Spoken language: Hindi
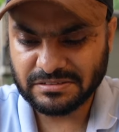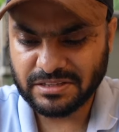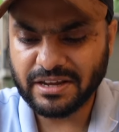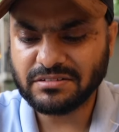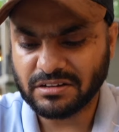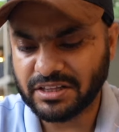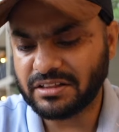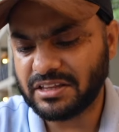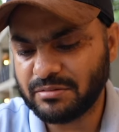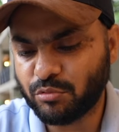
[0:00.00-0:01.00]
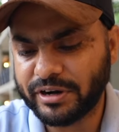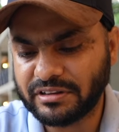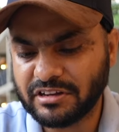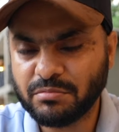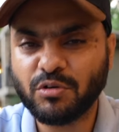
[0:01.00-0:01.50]
देख सकते हैं तीन पॉइंट
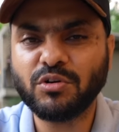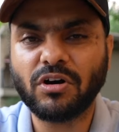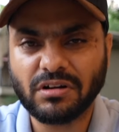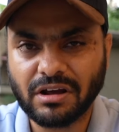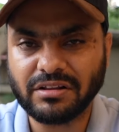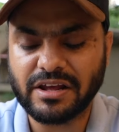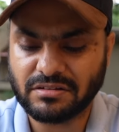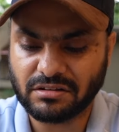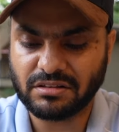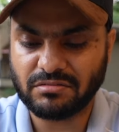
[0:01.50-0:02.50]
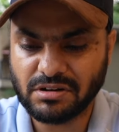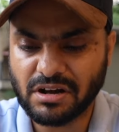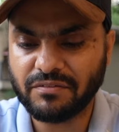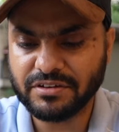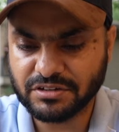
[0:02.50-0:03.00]
तीस में कोई और कार देख सकते हैं मतलब
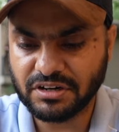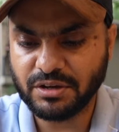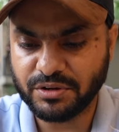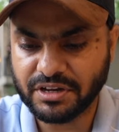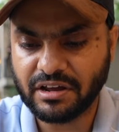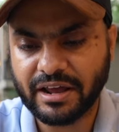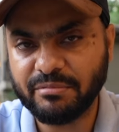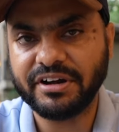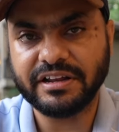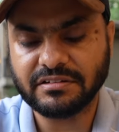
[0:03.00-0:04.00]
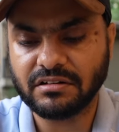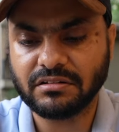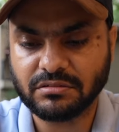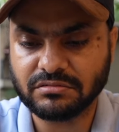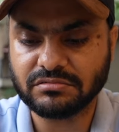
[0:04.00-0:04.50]
काफ़ी चली हुई है हैवी डीजल
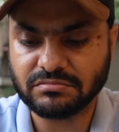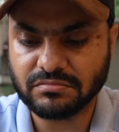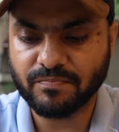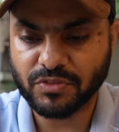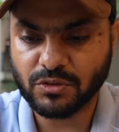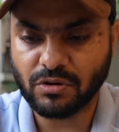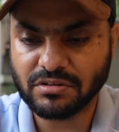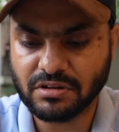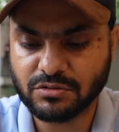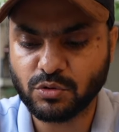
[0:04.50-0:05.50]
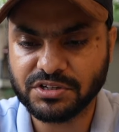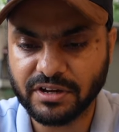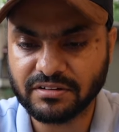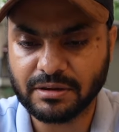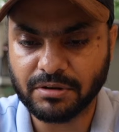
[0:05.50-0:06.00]
तो थोड़ा सा
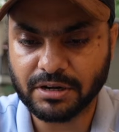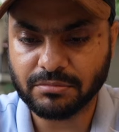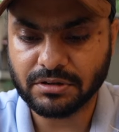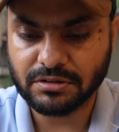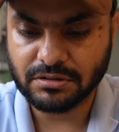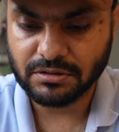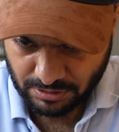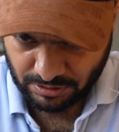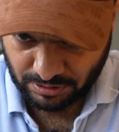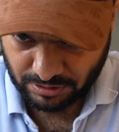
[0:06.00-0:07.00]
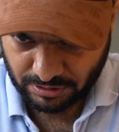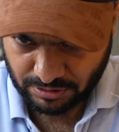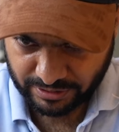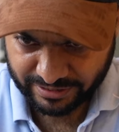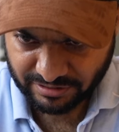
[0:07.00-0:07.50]
सोचिए इसके बारे
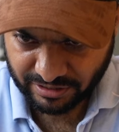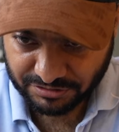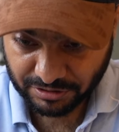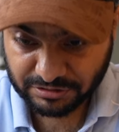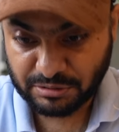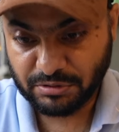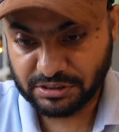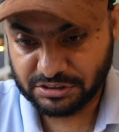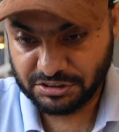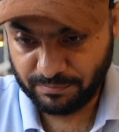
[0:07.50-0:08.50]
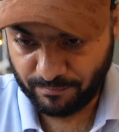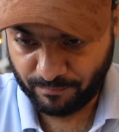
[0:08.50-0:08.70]
में नेक्स्ट है शक्तिमान जी